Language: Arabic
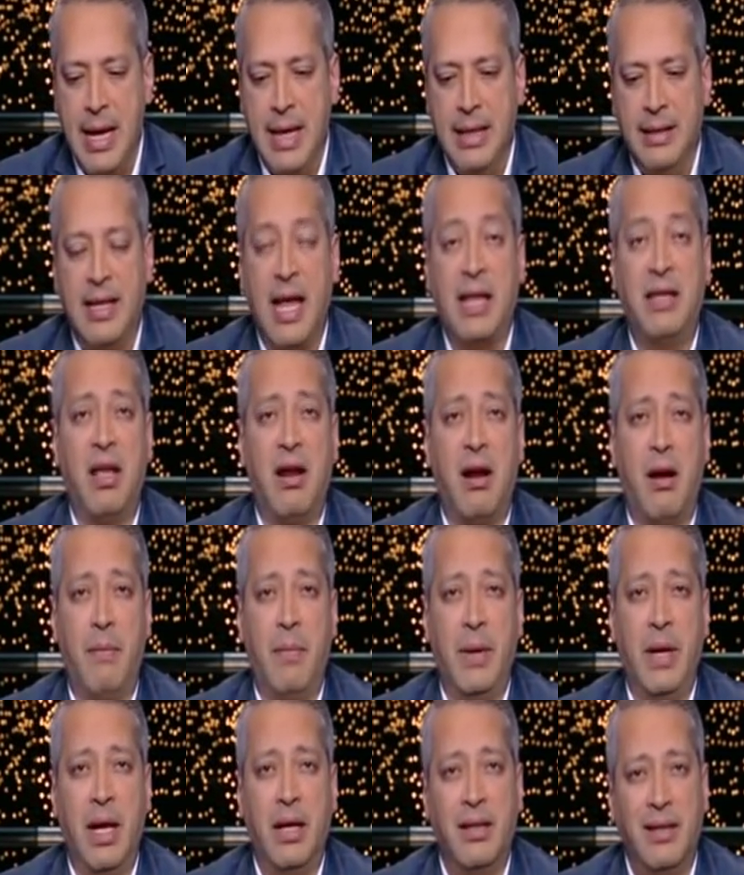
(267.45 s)
ستر
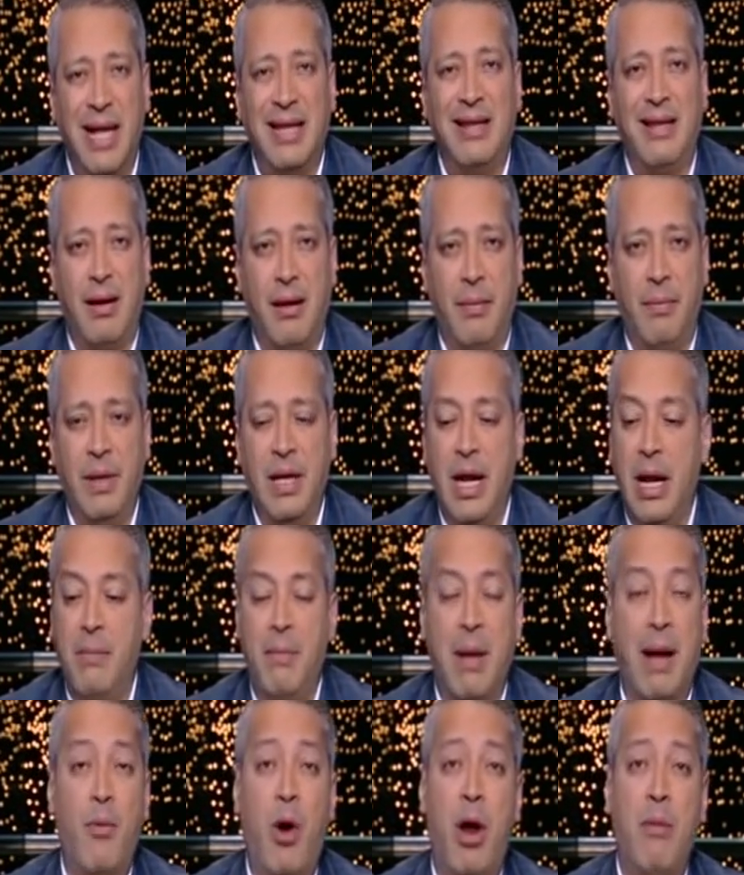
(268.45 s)
ربنا ستر ربنا
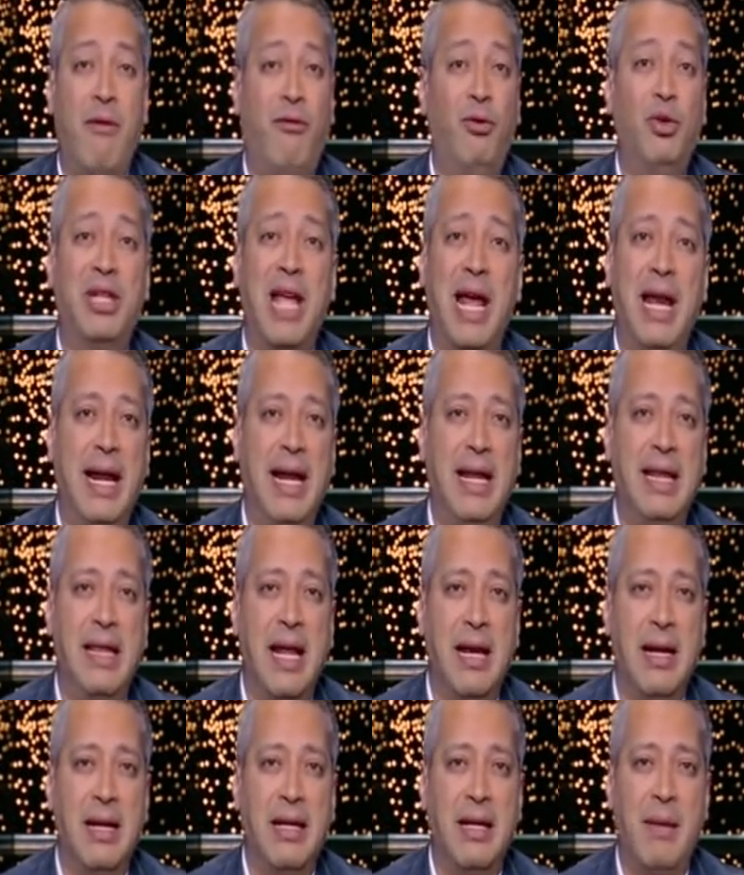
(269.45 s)
المجموعه المفروض سهله
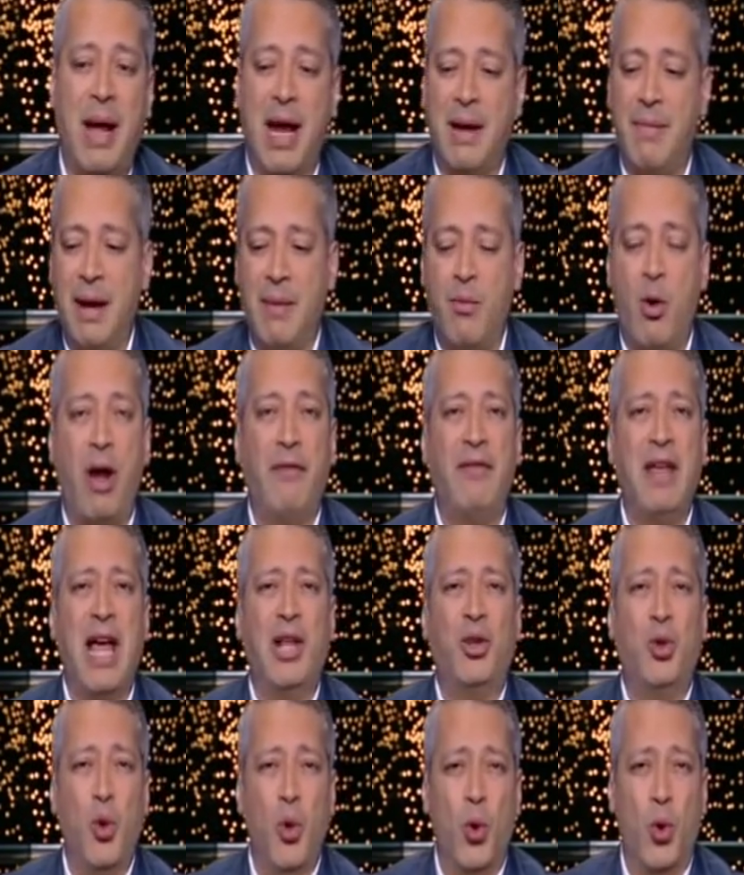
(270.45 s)
جدا انت معاك مجموعه فيها
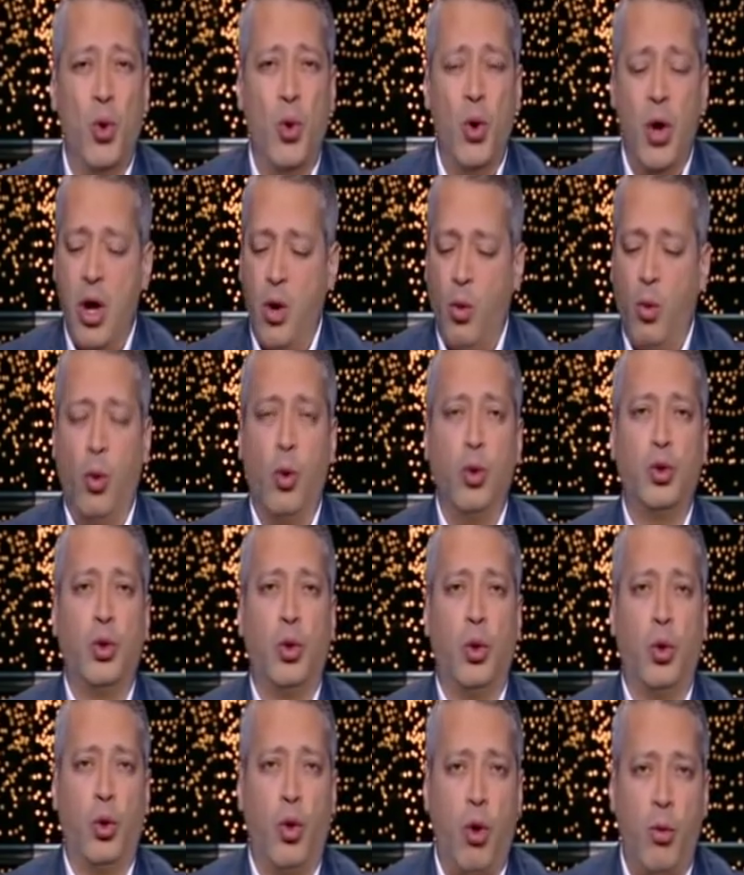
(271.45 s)
توجو وجزر
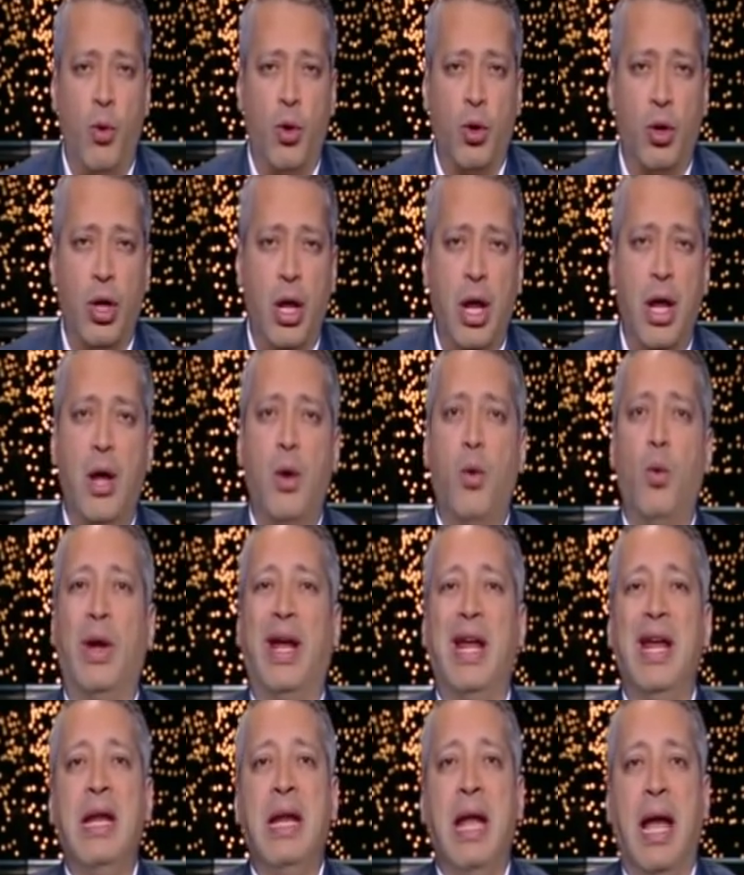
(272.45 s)
القمر
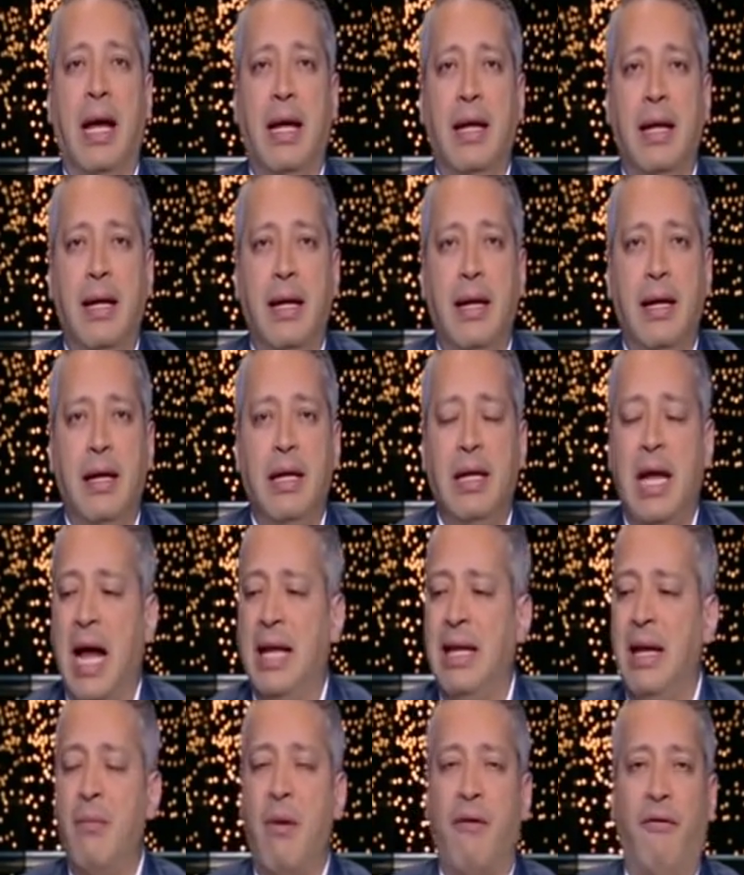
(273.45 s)
وكينيا
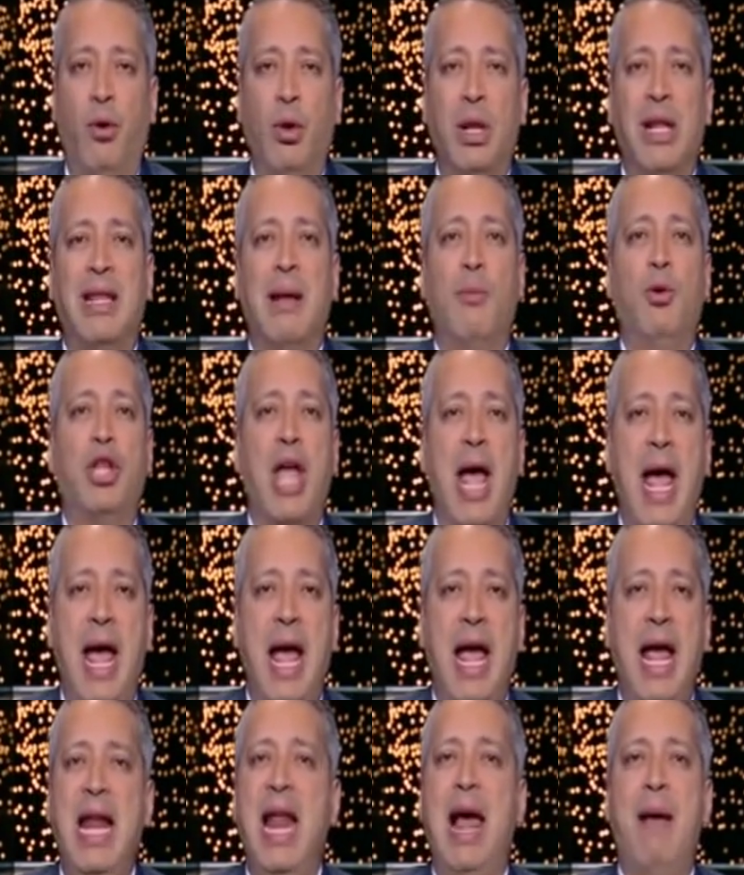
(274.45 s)
يعني المفروض انت
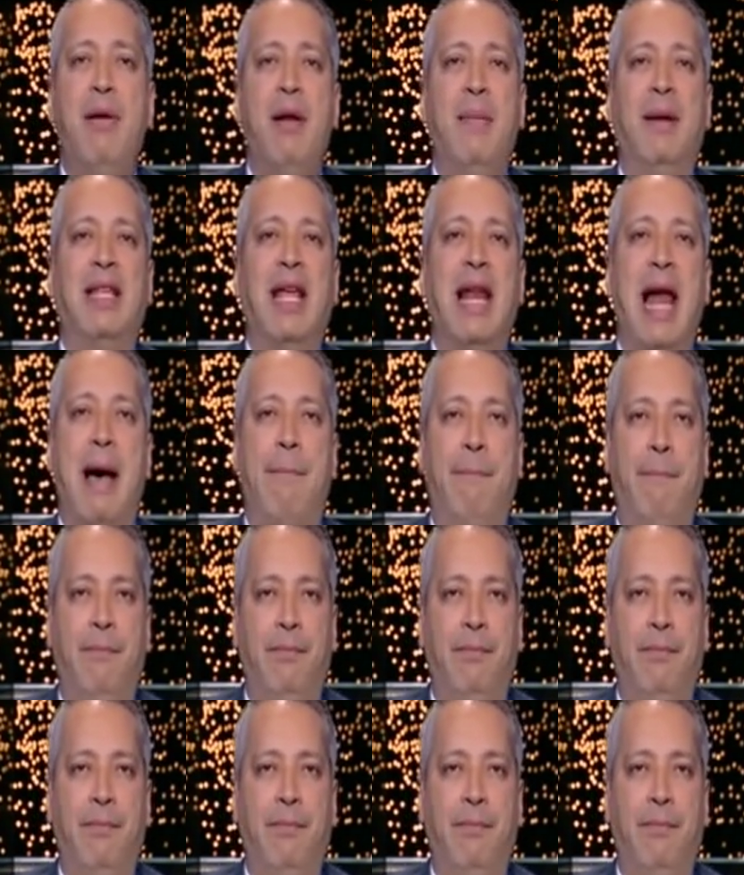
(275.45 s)
متاهل قبل ما تلعب